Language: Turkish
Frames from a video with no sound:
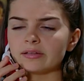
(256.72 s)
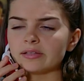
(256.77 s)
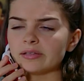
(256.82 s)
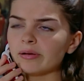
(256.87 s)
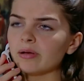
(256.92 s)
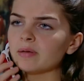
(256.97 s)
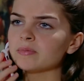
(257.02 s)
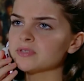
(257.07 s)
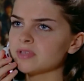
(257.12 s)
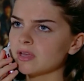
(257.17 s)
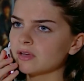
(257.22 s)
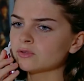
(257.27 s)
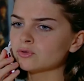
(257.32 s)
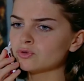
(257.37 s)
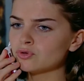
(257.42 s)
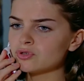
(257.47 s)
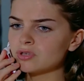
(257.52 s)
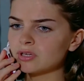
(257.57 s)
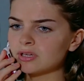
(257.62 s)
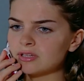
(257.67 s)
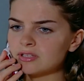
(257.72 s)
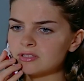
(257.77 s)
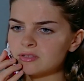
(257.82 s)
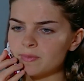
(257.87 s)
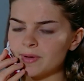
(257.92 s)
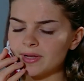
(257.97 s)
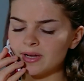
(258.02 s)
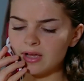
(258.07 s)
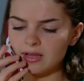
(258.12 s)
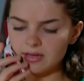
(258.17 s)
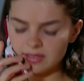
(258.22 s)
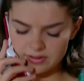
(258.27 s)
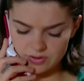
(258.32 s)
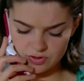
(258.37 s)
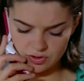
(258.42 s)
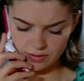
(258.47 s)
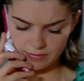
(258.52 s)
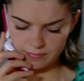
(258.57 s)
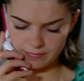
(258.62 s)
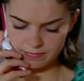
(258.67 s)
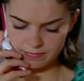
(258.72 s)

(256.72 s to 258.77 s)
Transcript: Tamam sen kursa git ben halledeceğim.